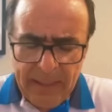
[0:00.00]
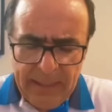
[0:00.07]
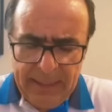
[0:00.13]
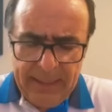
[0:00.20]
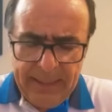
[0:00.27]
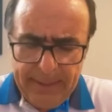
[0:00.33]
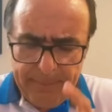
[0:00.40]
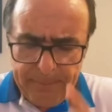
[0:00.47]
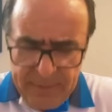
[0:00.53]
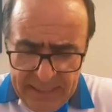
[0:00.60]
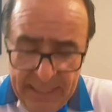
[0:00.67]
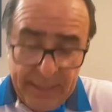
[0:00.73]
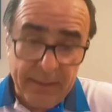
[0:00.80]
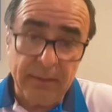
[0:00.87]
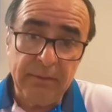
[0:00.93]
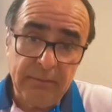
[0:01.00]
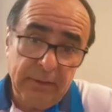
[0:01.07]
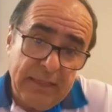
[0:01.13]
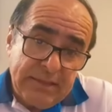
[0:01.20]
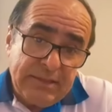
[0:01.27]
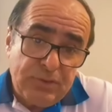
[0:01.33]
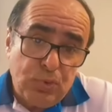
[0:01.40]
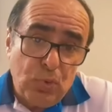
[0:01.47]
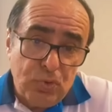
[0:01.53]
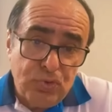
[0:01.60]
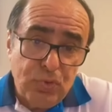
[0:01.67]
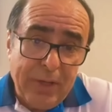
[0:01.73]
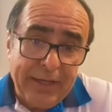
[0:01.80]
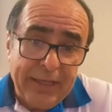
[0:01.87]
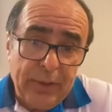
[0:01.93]
Eh, Mier, que es su,
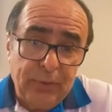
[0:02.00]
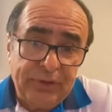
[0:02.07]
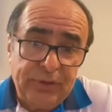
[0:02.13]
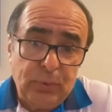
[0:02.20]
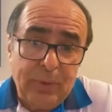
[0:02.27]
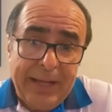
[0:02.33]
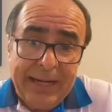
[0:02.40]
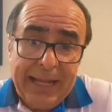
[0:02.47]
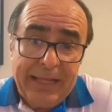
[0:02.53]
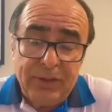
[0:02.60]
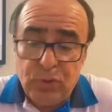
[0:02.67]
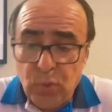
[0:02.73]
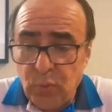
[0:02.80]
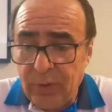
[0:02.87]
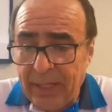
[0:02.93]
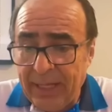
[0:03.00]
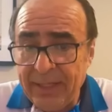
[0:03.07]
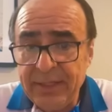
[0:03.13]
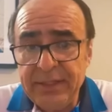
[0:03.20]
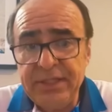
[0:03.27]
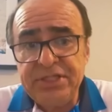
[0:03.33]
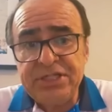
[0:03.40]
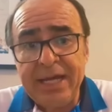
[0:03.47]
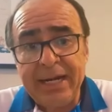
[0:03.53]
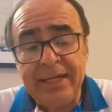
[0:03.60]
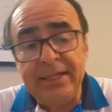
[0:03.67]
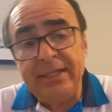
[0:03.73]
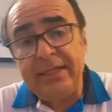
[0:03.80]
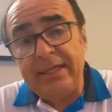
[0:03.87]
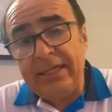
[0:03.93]
arquero titular, Antuna y
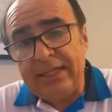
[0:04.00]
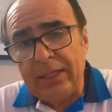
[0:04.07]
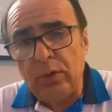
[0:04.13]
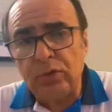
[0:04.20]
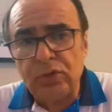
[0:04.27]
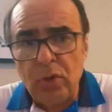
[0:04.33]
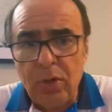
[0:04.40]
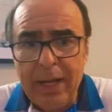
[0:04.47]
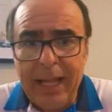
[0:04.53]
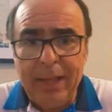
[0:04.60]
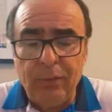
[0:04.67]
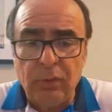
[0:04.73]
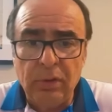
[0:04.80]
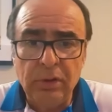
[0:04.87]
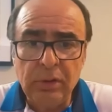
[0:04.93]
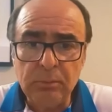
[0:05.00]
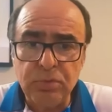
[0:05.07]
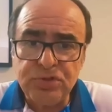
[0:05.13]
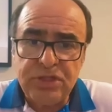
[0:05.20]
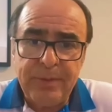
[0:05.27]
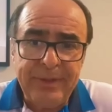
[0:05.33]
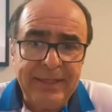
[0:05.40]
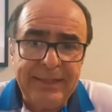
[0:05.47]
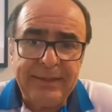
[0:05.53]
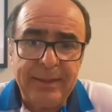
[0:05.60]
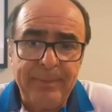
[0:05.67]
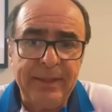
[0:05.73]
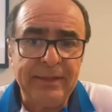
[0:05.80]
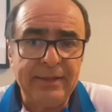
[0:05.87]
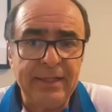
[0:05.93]
Charlie. Y del otro lado, pues
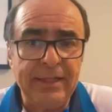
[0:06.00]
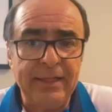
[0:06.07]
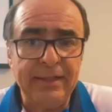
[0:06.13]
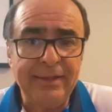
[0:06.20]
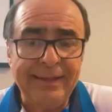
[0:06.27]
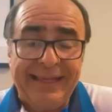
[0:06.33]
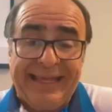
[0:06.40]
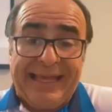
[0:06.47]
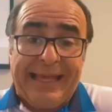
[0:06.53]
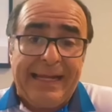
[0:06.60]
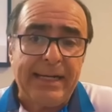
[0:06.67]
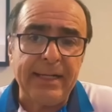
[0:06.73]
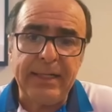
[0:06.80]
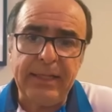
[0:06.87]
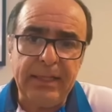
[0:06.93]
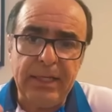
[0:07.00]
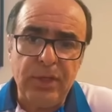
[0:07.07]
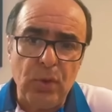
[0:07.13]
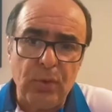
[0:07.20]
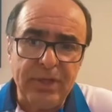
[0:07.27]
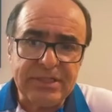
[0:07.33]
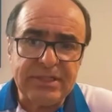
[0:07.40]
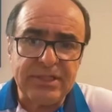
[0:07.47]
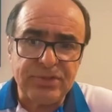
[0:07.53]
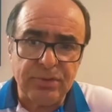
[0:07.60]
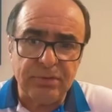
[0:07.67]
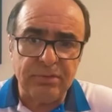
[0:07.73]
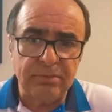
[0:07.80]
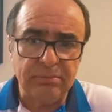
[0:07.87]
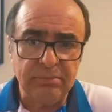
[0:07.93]
evidentemente Henry y Quiñones, que
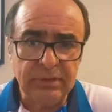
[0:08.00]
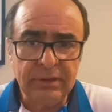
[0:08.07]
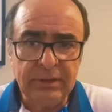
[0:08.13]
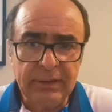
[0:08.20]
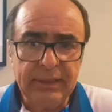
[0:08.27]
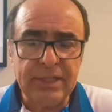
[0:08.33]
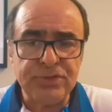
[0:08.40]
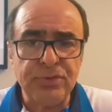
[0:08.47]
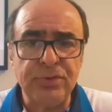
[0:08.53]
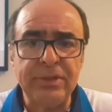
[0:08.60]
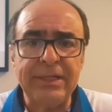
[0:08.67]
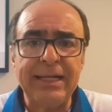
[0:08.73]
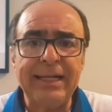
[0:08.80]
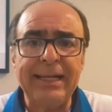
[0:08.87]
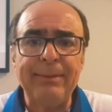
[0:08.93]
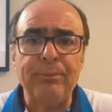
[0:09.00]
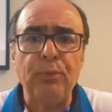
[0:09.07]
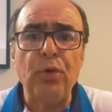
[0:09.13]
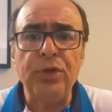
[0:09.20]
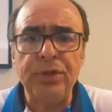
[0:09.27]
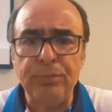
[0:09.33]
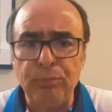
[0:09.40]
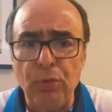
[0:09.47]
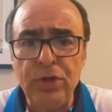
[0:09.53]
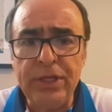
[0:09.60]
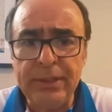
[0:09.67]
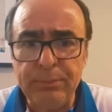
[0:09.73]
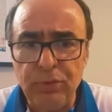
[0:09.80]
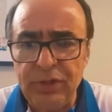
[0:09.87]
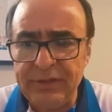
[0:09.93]
son, que son muy,
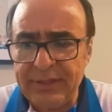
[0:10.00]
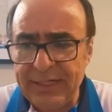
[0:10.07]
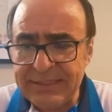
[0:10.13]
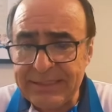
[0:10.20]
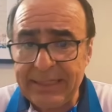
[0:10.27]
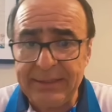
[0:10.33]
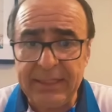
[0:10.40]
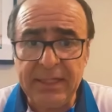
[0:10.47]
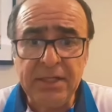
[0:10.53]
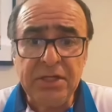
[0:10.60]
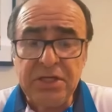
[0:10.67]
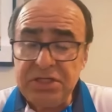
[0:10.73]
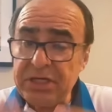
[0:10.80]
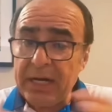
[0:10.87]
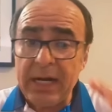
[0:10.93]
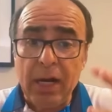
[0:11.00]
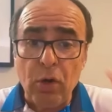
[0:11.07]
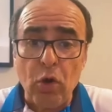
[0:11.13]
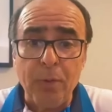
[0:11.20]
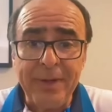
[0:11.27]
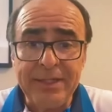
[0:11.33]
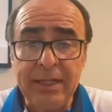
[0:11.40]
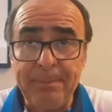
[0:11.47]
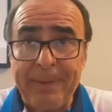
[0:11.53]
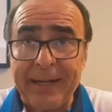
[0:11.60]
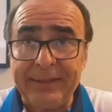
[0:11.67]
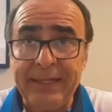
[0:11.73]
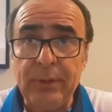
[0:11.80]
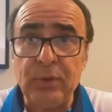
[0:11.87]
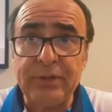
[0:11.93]
muy, muy interesantes. Y arrancó bien el
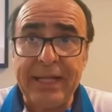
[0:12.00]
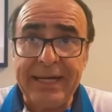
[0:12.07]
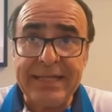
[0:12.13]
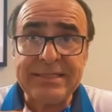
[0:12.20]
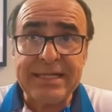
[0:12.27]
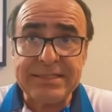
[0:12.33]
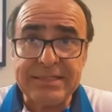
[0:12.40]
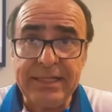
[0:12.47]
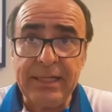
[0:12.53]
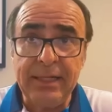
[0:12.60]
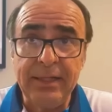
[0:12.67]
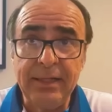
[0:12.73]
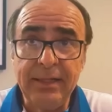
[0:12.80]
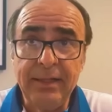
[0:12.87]
partido, tan es así